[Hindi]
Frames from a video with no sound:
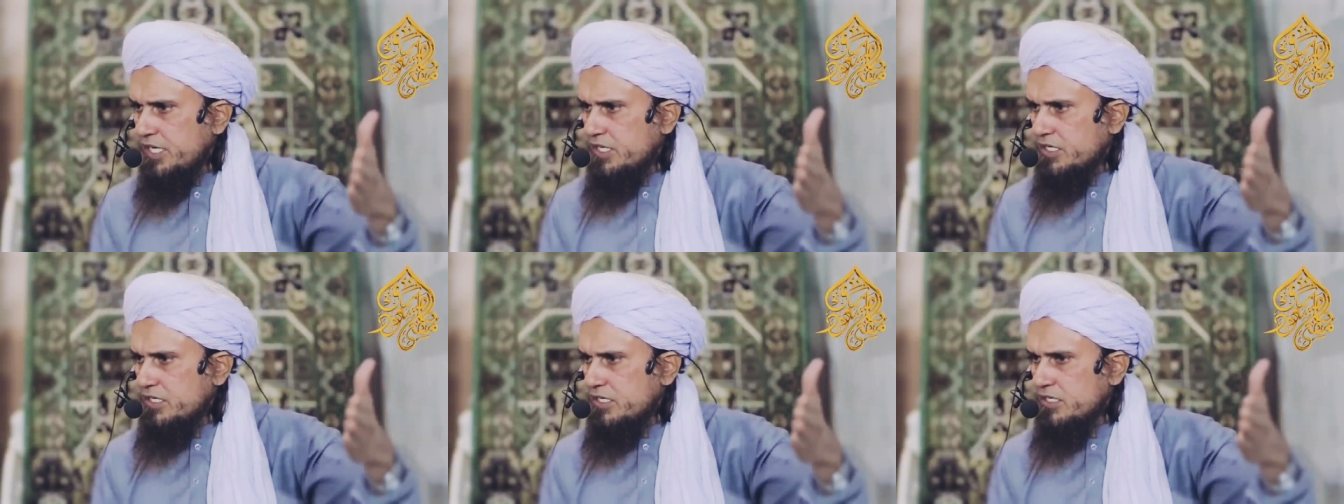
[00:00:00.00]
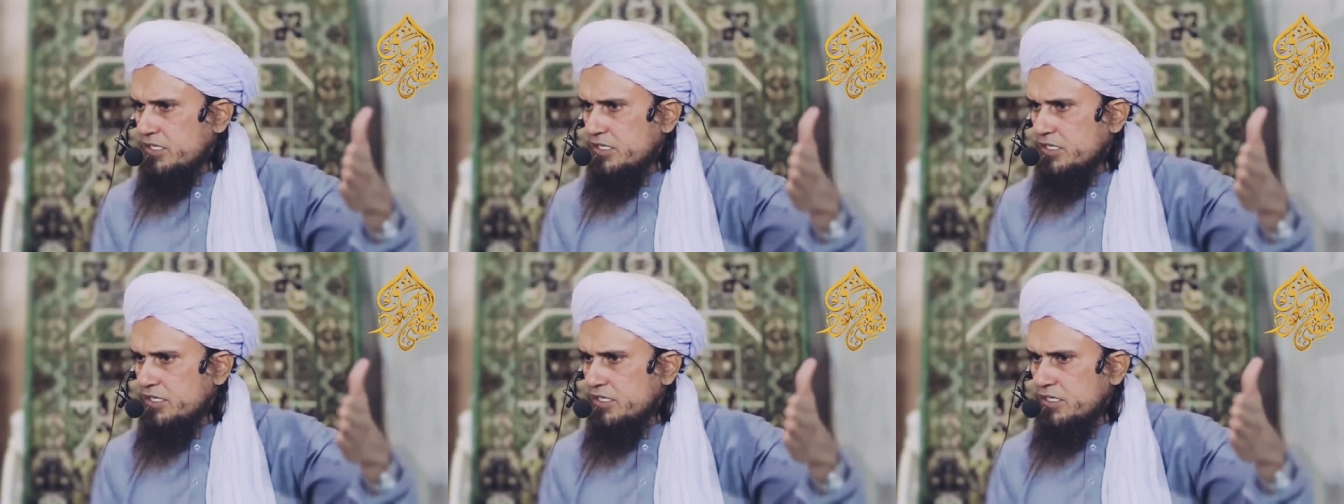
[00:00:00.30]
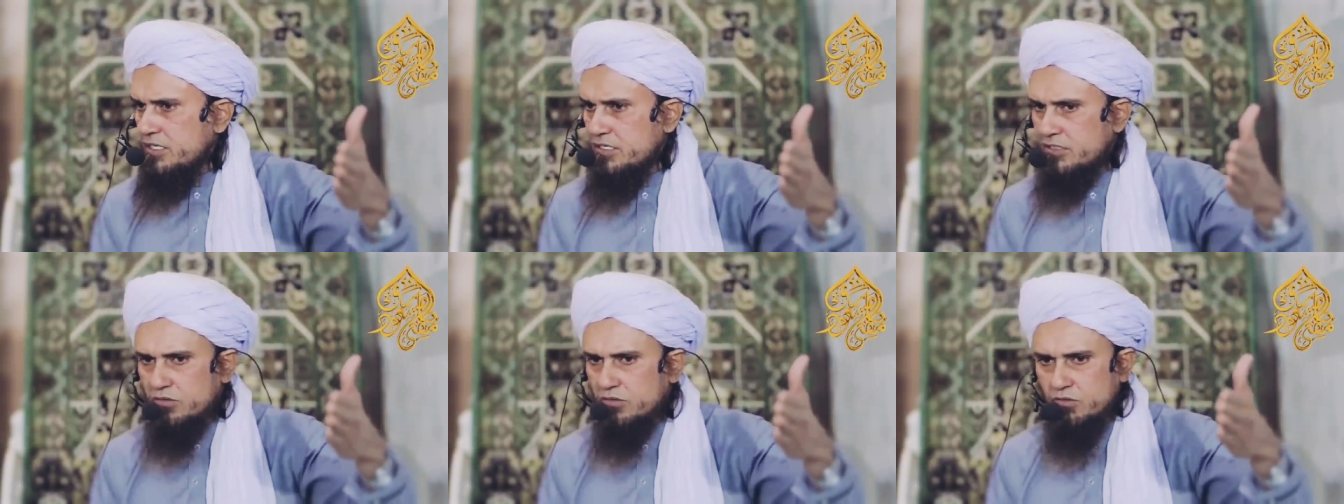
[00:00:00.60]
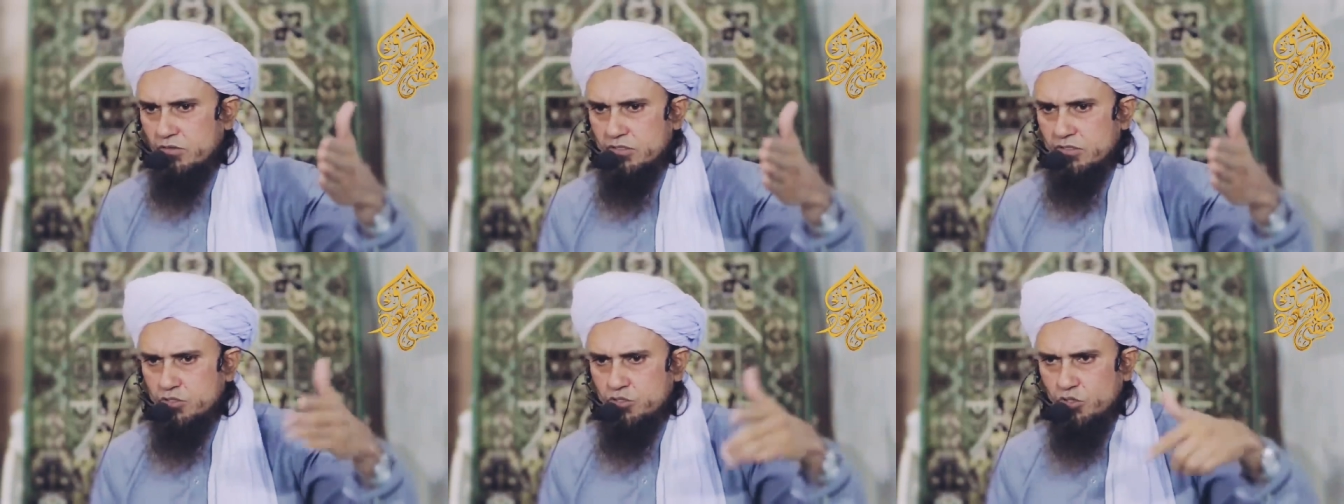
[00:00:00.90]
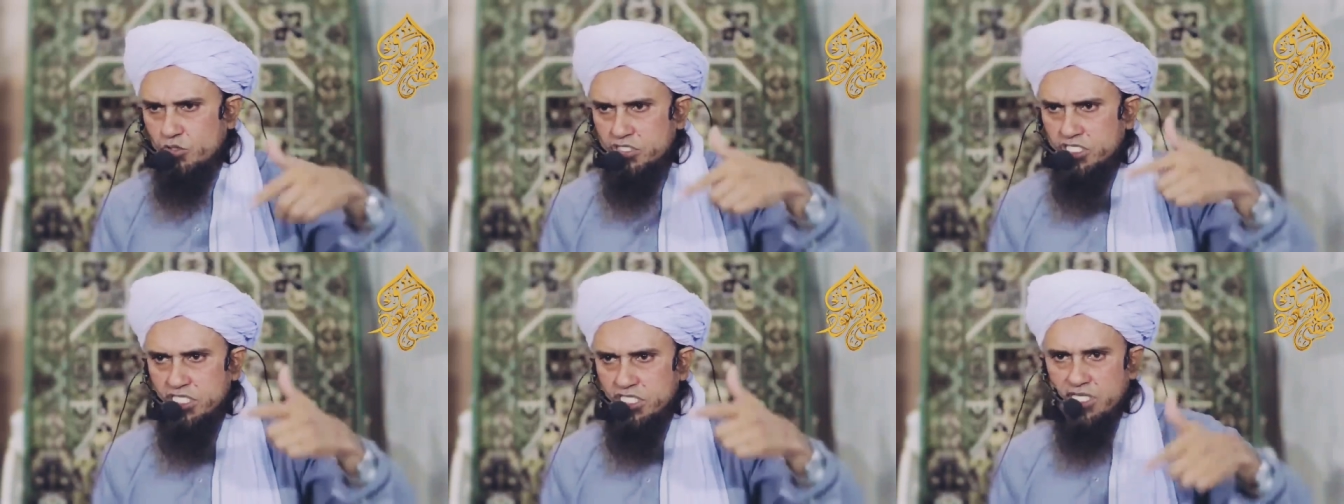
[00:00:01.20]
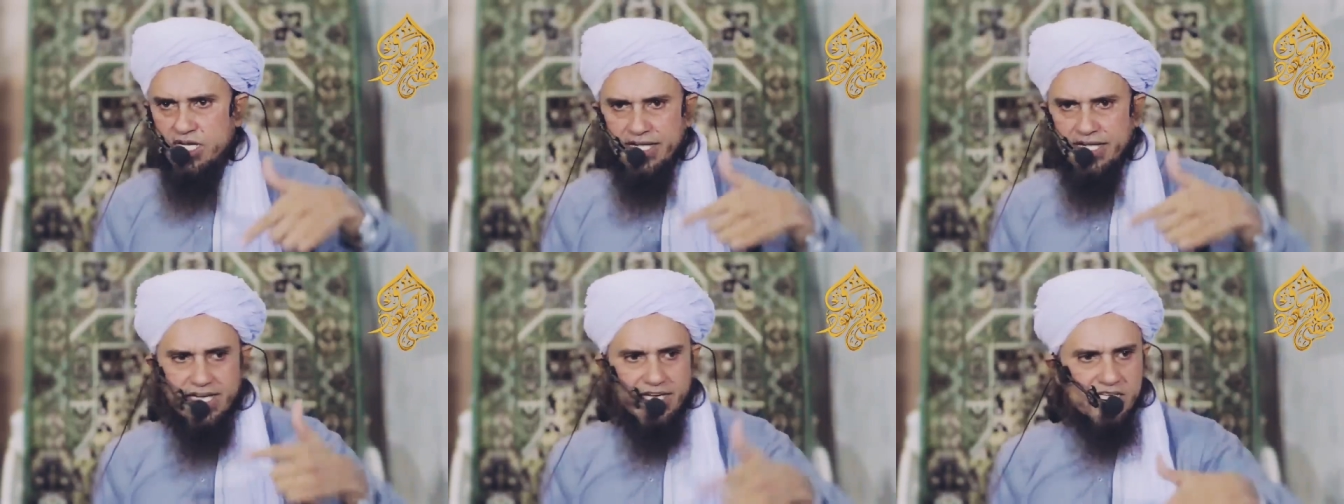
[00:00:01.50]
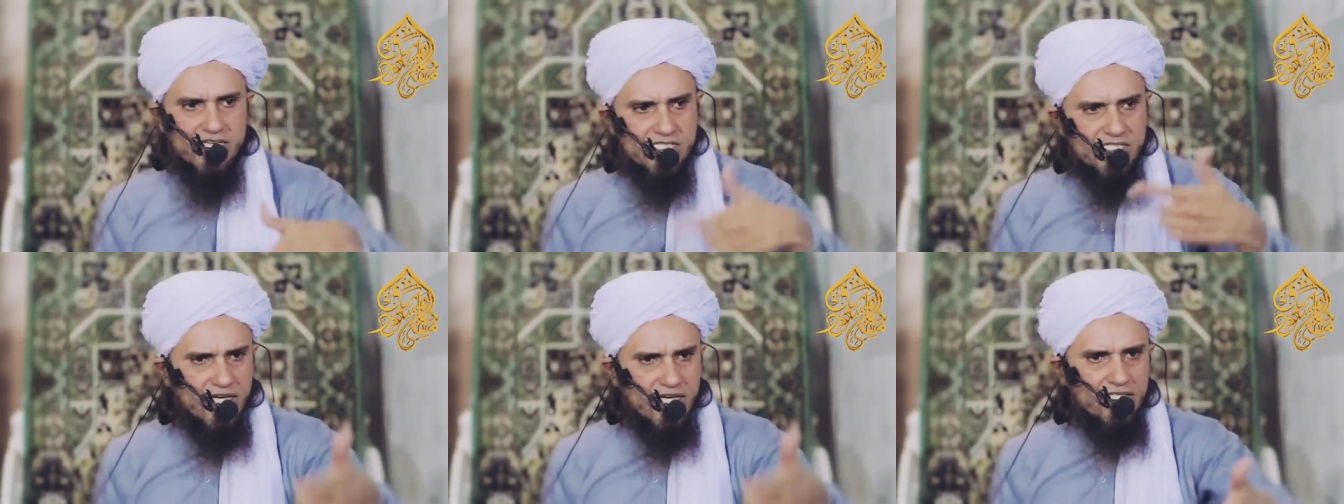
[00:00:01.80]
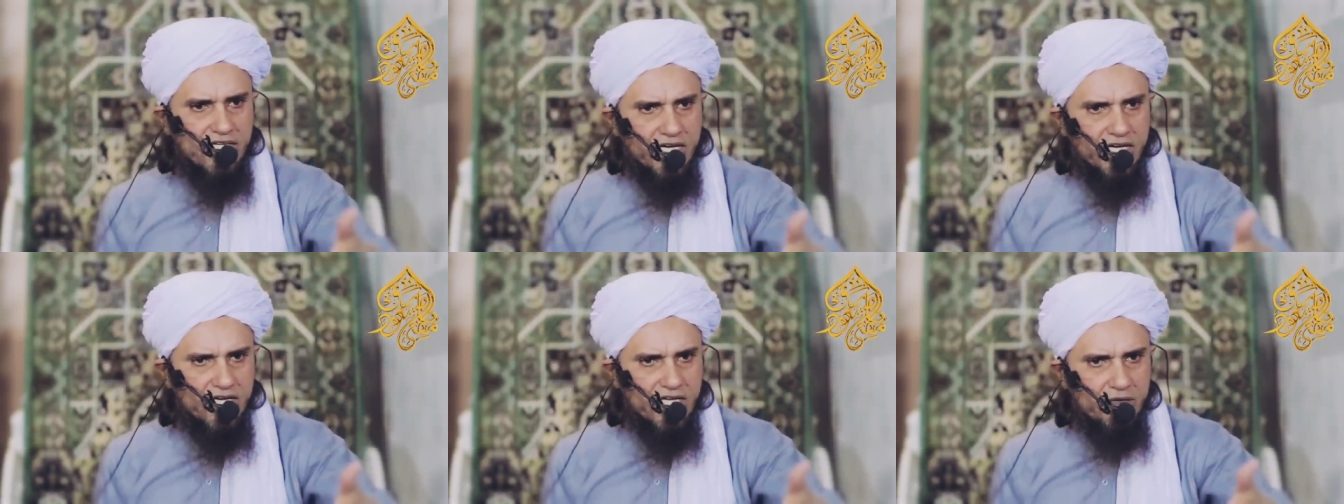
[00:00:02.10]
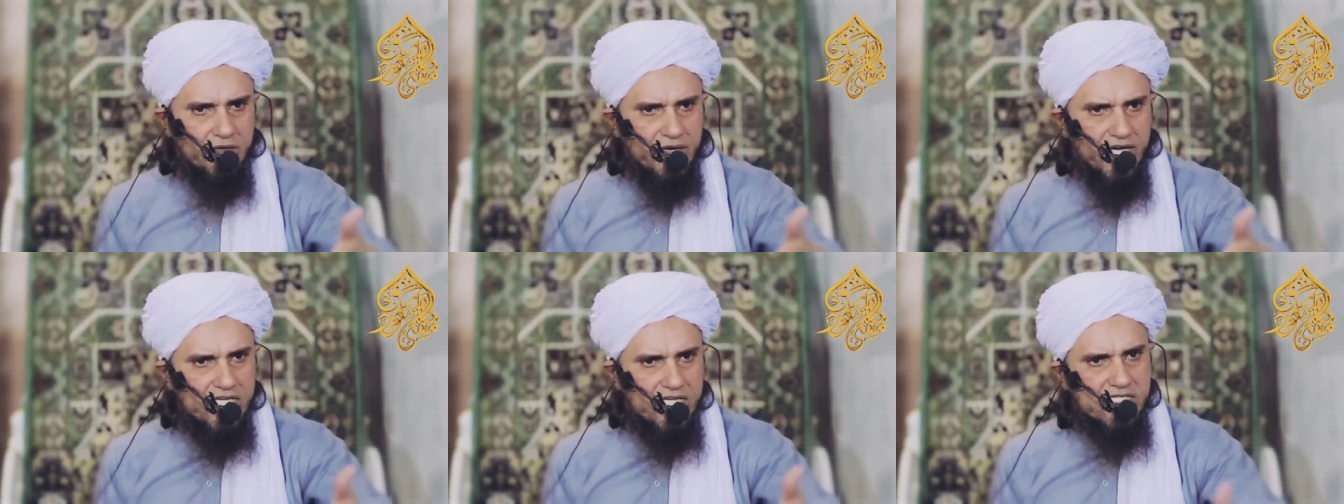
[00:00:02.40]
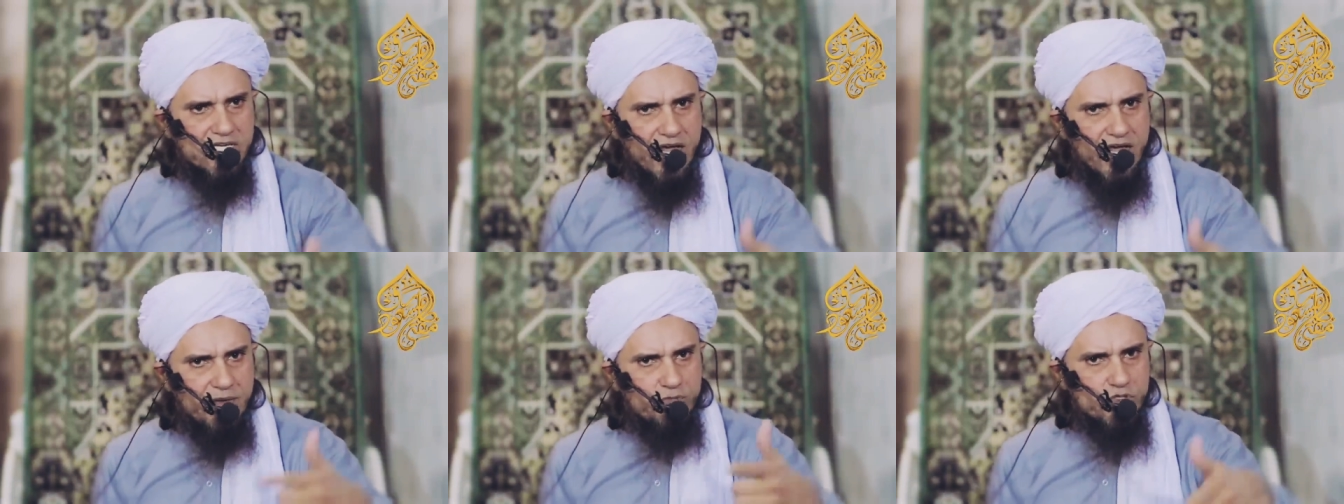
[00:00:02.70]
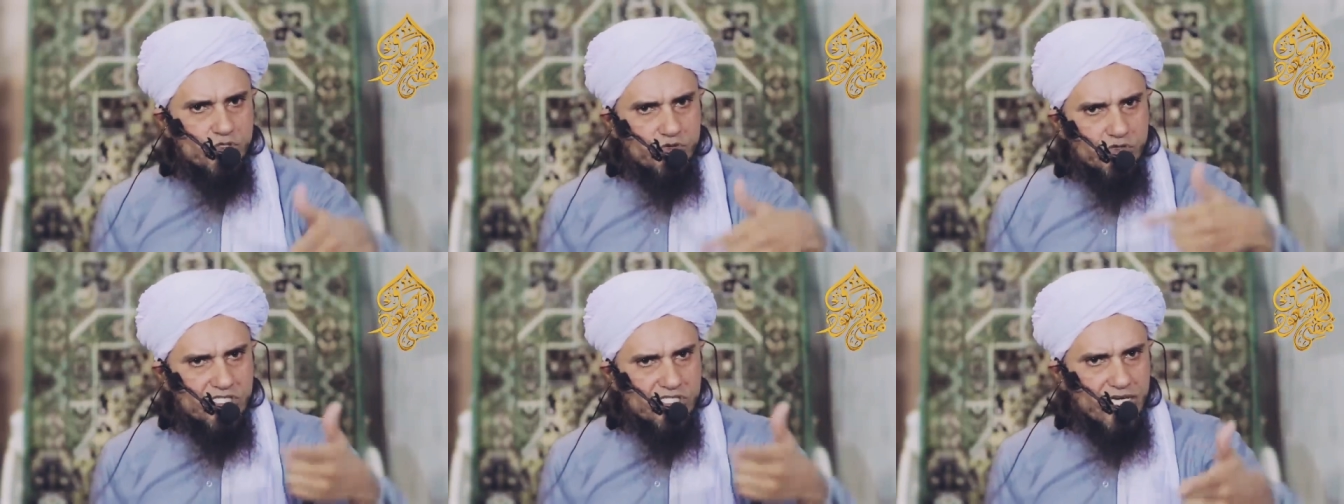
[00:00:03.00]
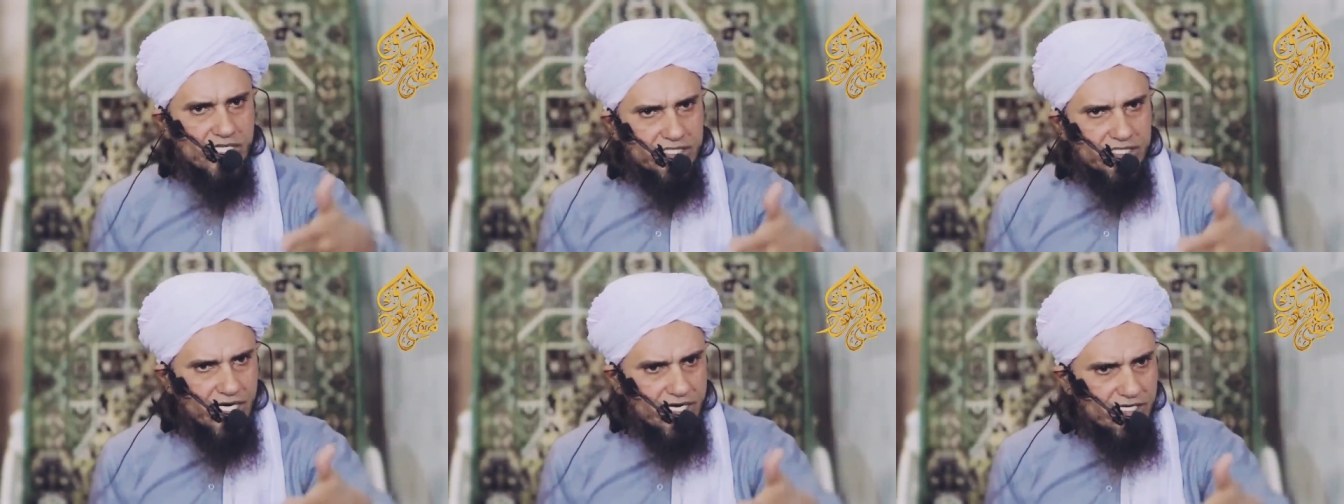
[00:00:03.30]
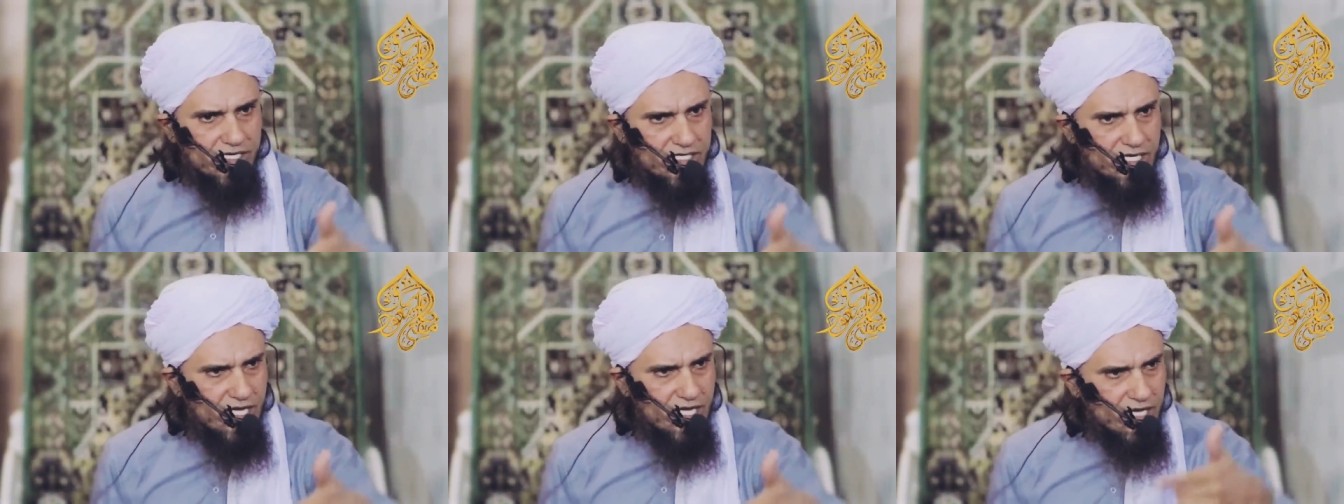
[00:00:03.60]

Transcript: है जो चीज़ हया के ज़्यादा करीब है इस्लाम उसको ज़्यादा